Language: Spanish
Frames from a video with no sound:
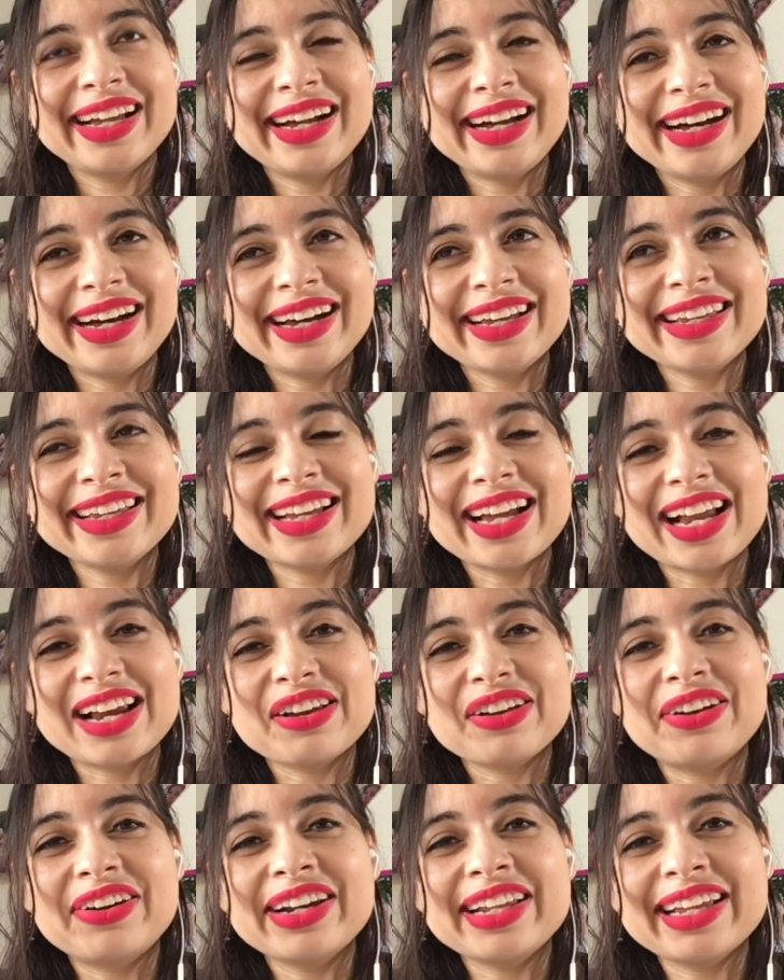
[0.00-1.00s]

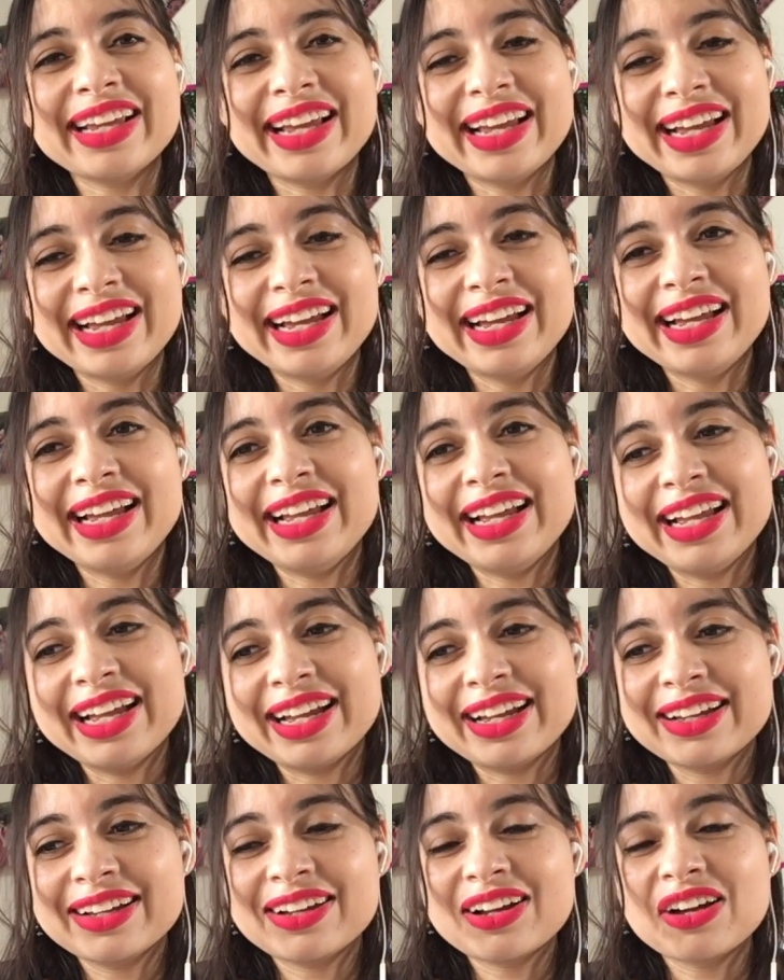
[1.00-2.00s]
eh,